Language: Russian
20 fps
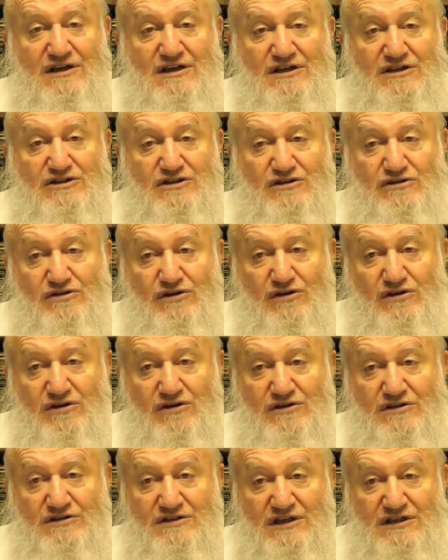еще
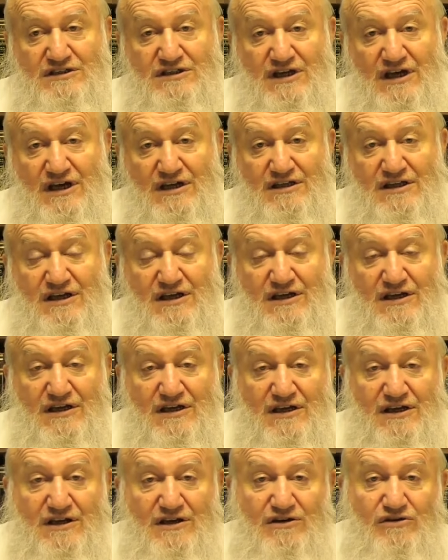до зачатия,
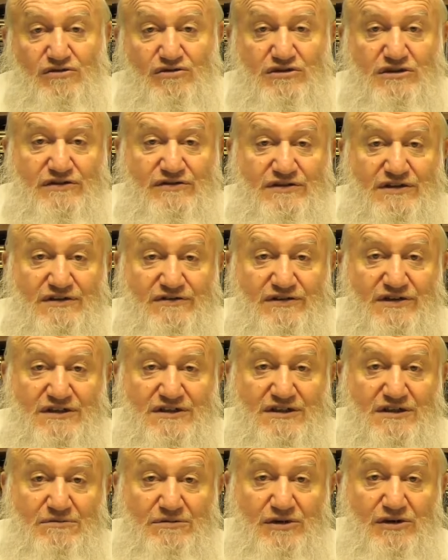уже
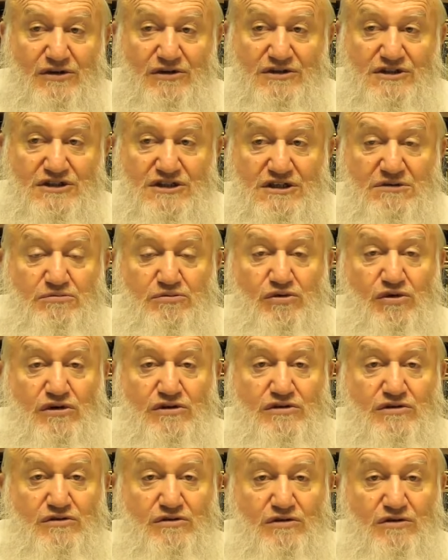Всевышний берет
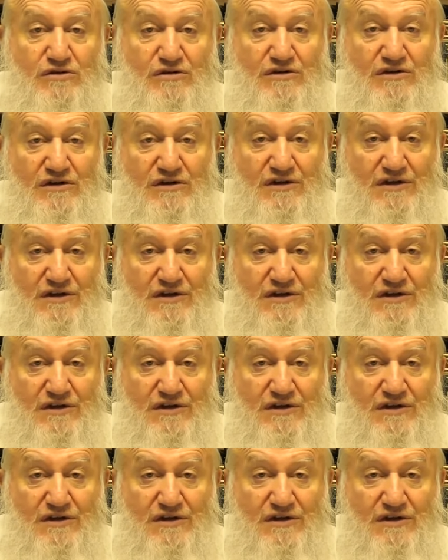щепотку,